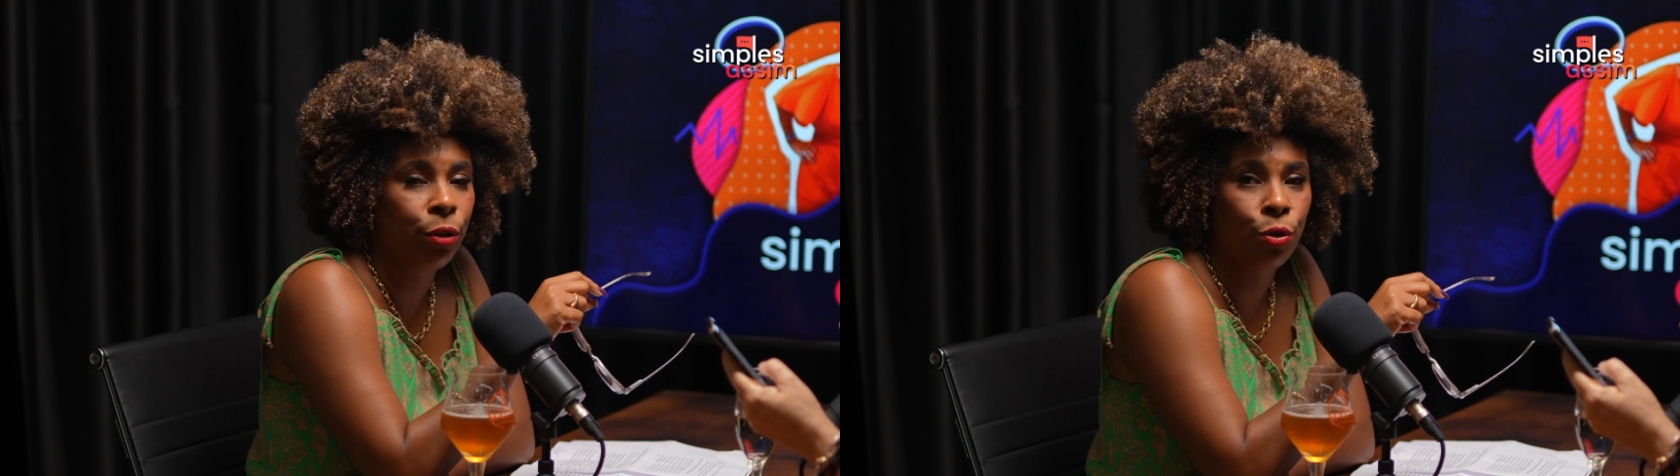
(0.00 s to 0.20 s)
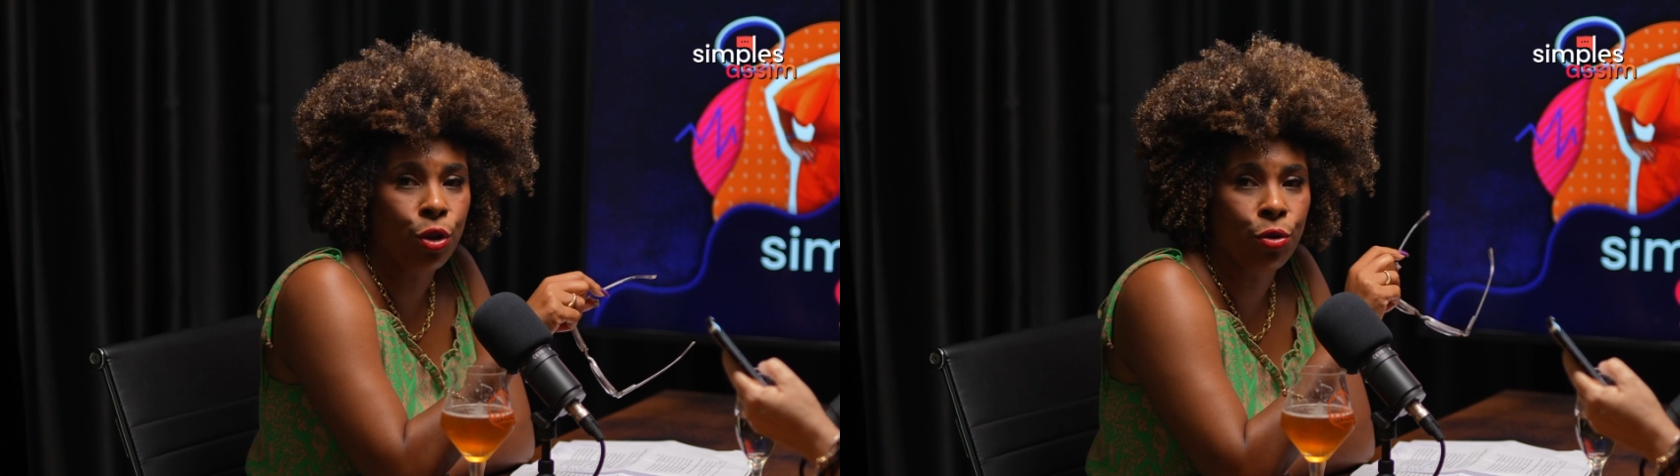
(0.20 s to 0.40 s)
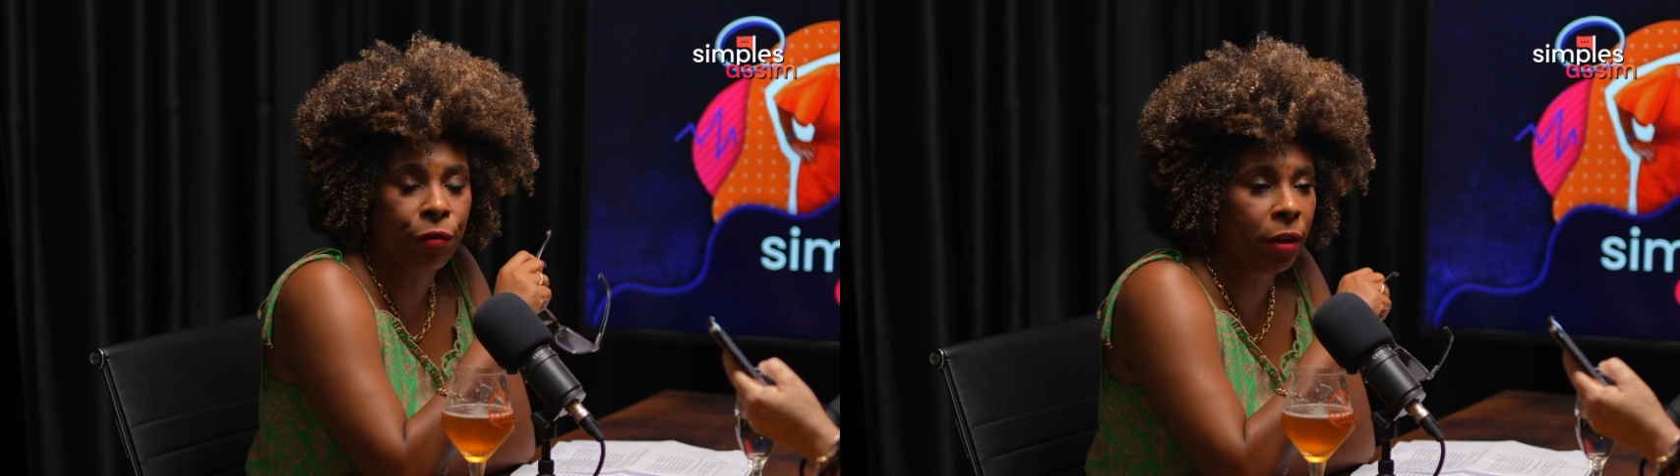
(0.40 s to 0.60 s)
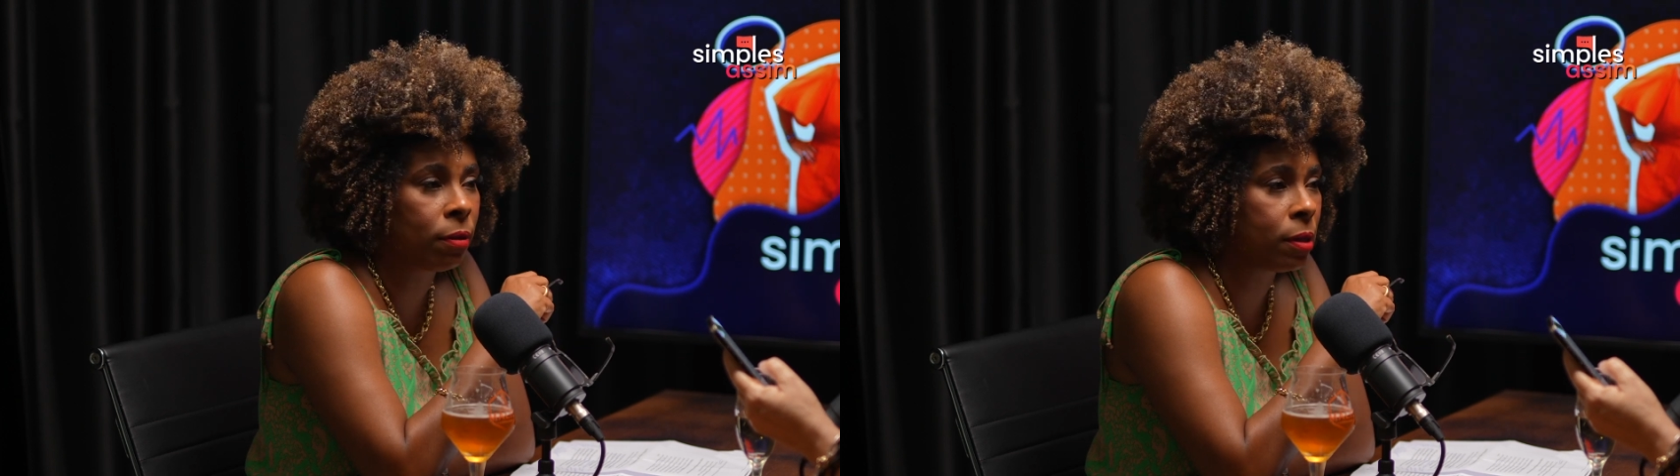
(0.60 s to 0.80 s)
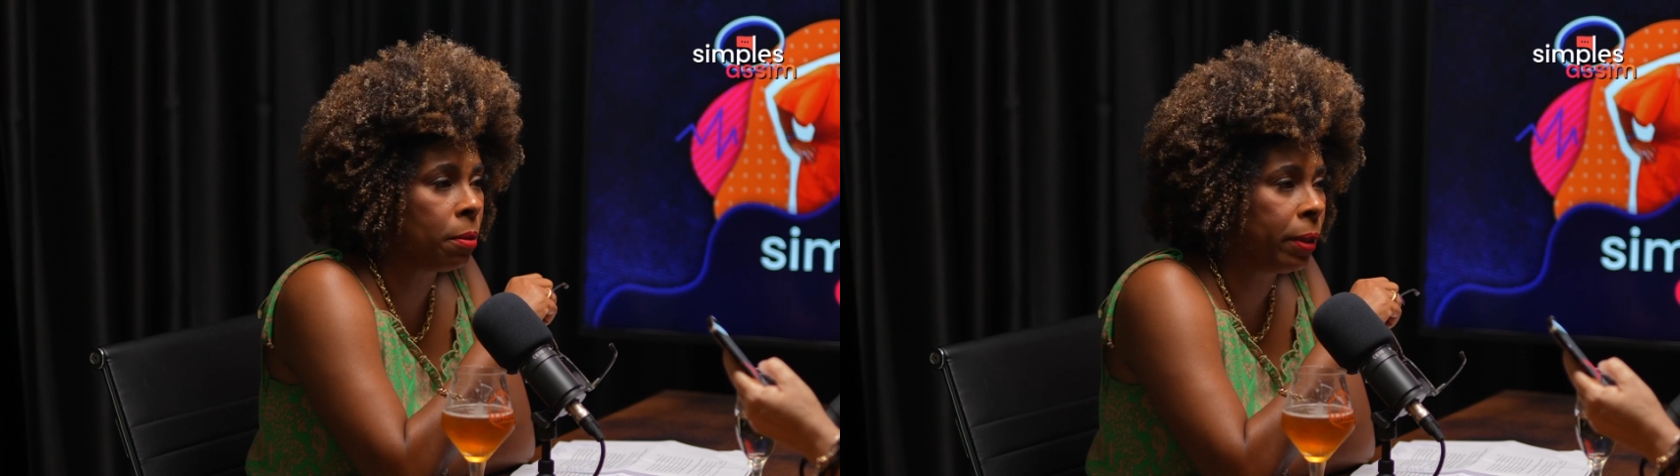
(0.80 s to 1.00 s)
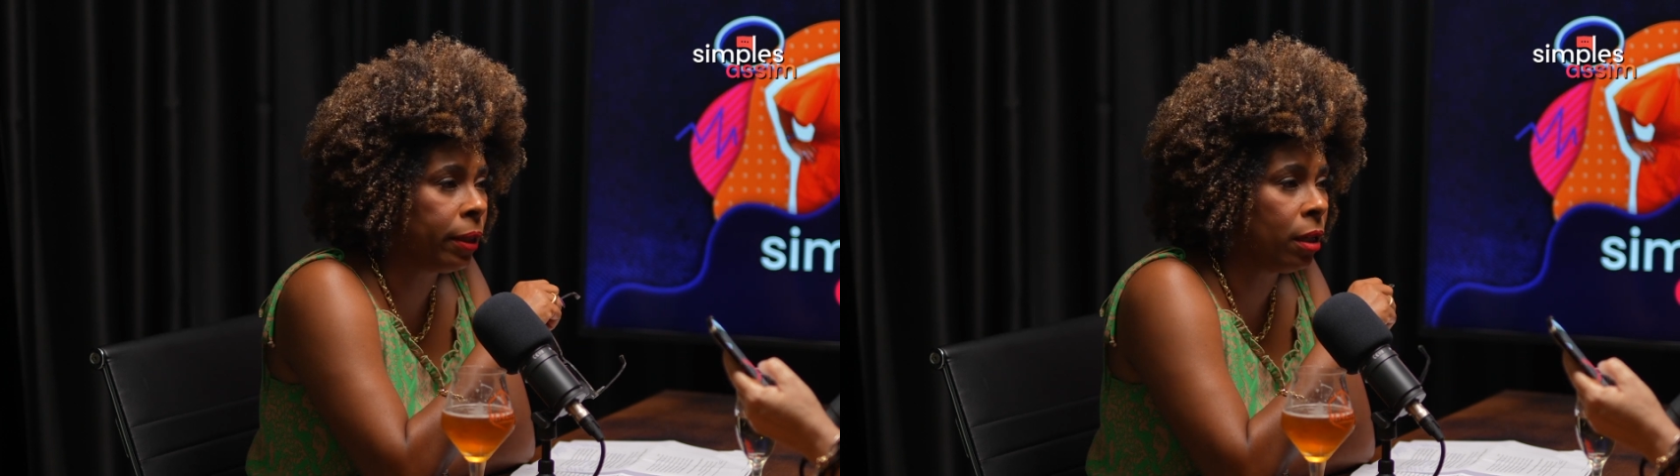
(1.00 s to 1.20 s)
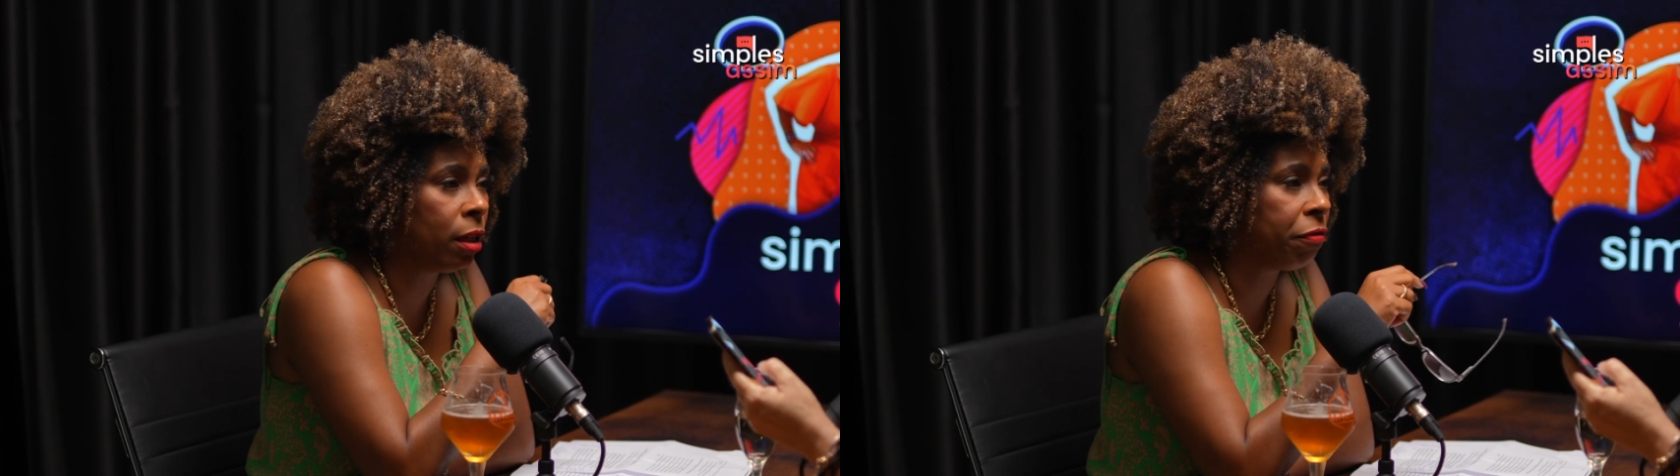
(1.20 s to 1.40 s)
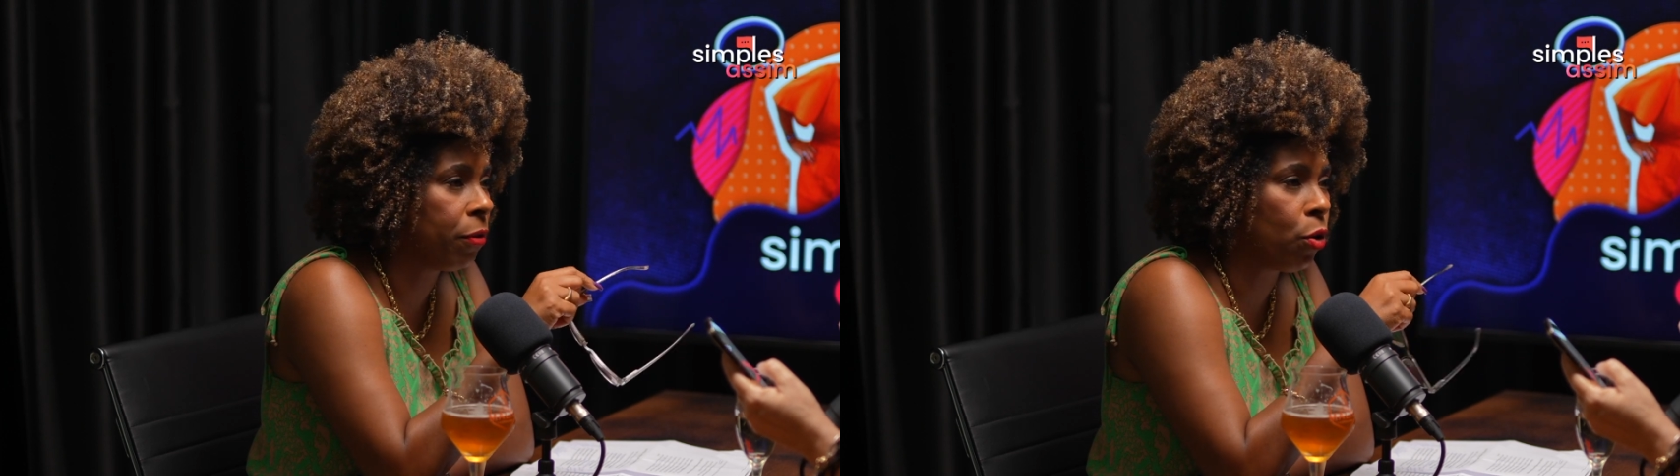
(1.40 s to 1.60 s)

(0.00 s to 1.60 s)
dois no final de semana aí que